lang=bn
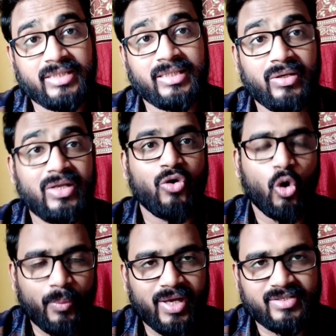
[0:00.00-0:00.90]
আসে তাহলে
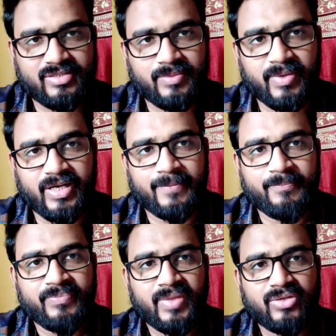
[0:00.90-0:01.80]
কবে আসতে পারে
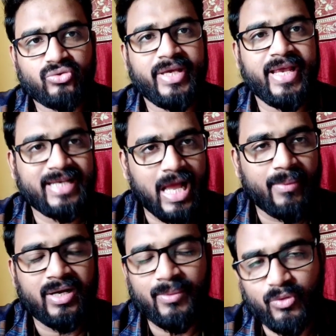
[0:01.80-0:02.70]
সো এটা
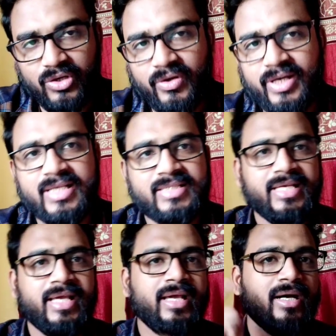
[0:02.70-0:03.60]
আমার মনে হয়
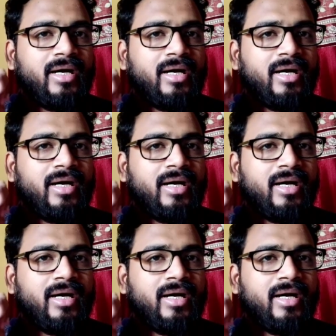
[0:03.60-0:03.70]
যে